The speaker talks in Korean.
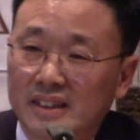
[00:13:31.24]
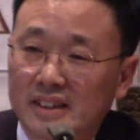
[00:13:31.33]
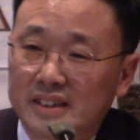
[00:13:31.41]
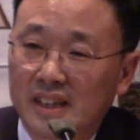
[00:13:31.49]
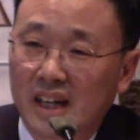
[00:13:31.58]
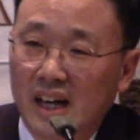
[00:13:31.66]

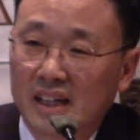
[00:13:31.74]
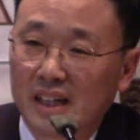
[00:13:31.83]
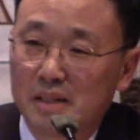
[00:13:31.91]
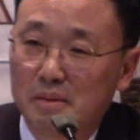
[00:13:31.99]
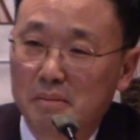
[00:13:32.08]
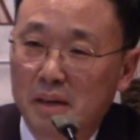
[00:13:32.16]
제가
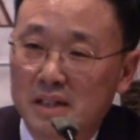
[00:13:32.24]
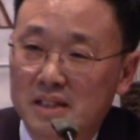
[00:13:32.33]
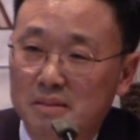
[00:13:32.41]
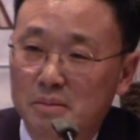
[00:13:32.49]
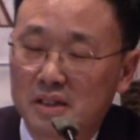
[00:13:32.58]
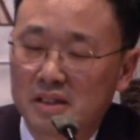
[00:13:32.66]
하나님의
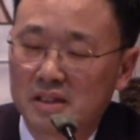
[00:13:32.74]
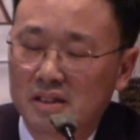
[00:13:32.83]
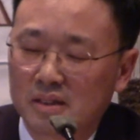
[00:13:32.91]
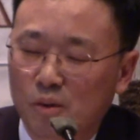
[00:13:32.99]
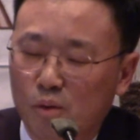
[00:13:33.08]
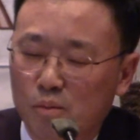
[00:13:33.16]
말씀을
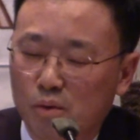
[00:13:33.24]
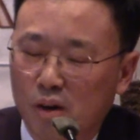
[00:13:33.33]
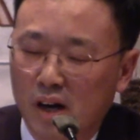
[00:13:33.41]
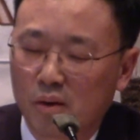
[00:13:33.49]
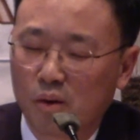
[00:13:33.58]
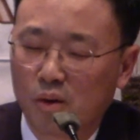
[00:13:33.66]

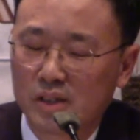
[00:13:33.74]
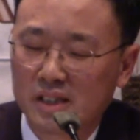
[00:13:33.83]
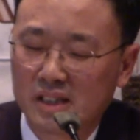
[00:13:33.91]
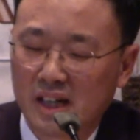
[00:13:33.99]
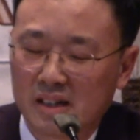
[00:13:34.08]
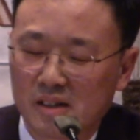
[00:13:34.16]
공부하고
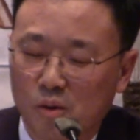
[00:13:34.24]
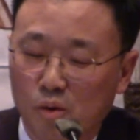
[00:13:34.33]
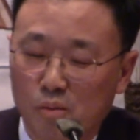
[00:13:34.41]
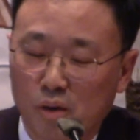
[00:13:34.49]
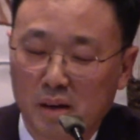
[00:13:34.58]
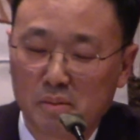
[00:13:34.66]
신학을
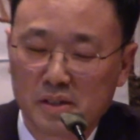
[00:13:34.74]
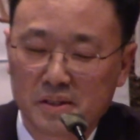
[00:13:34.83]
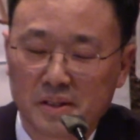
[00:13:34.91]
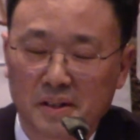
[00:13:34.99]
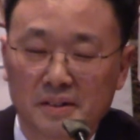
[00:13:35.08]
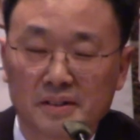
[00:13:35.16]

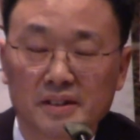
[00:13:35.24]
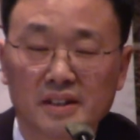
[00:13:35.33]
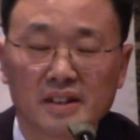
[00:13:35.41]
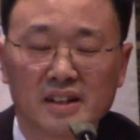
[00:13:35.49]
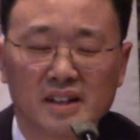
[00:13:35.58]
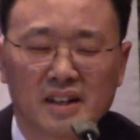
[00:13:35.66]
공부하면서
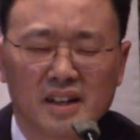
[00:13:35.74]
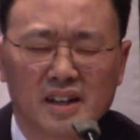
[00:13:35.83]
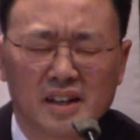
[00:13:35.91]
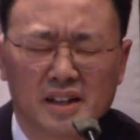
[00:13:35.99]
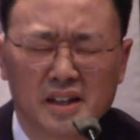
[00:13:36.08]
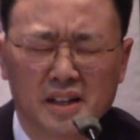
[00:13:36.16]

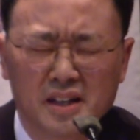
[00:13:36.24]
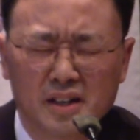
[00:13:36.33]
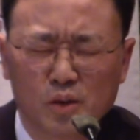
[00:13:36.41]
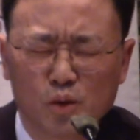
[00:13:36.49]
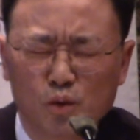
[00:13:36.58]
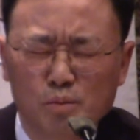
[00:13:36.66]
이
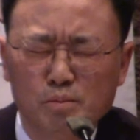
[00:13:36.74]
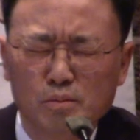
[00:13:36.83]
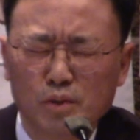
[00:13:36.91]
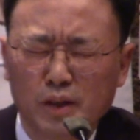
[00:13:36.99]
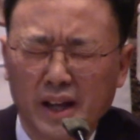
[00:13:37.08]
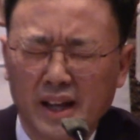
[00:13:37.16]

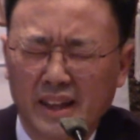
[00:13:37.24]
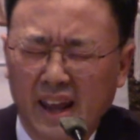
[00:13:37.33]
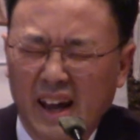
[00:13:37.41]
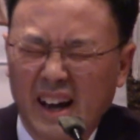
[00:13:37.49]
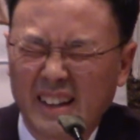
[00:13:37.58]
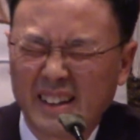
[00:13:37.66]
눈물에
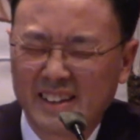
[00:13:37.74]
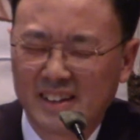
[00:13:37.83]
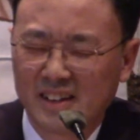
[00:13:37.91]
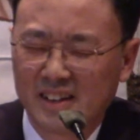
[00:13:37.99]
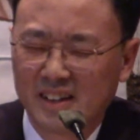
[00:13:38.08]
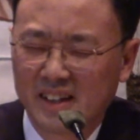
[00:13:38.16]

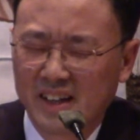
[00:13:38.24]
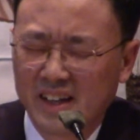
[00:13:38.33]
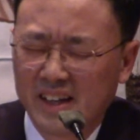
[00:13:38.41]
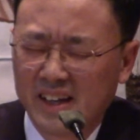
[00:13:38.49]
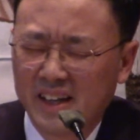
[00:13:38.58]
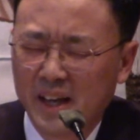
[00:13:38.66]
대한
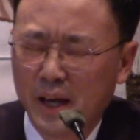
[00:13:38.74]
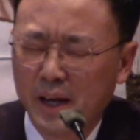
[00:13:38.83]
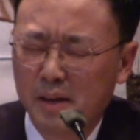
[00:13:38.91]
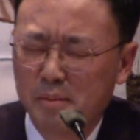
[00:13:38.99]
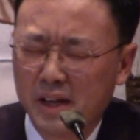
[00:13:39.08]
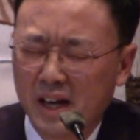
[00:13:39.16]

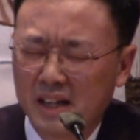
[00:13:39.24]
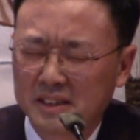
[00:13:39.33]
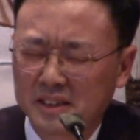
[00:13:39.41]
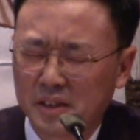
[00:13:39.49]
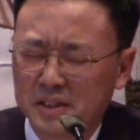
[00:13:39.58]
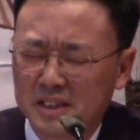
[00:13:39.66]
예레미야
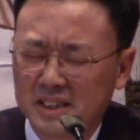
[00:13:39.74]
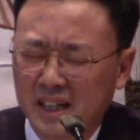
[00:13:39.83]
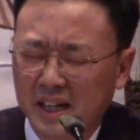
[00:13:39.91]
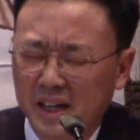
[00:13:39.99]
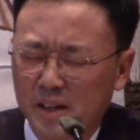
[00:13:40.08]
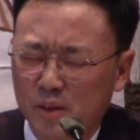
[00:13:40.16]

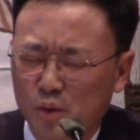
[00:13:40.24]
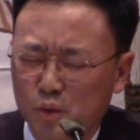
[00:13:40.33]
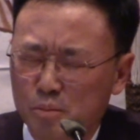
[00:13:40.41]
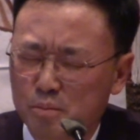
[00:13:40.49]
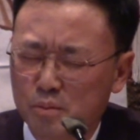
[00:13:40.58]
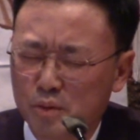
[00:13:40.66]
선지자의
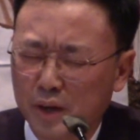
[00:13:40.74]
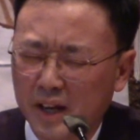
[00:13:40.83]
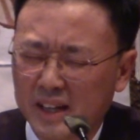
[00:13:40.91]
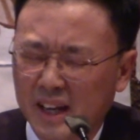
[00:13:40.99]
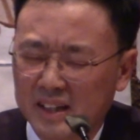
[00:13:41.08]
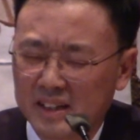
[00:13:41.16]

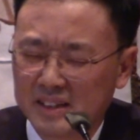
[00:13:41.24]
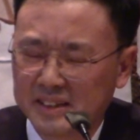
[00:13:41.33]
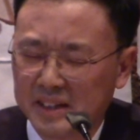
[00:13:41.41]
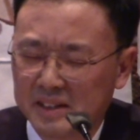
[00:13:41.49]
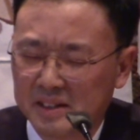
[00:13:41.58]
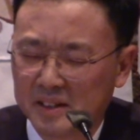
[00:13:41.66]
눈물에 대한
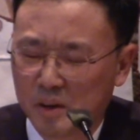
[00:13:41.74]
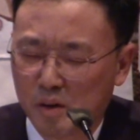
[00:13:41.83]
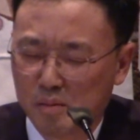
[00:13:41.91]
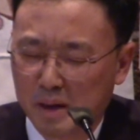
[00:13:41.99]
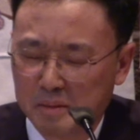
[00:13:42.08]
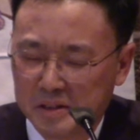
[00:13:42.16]
은혜를
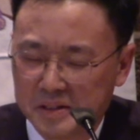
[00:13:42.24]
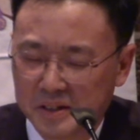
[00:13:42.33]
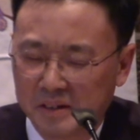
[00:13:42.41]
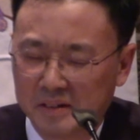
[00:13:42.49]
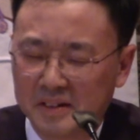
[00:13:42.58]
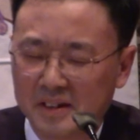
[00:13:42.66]
경험하면서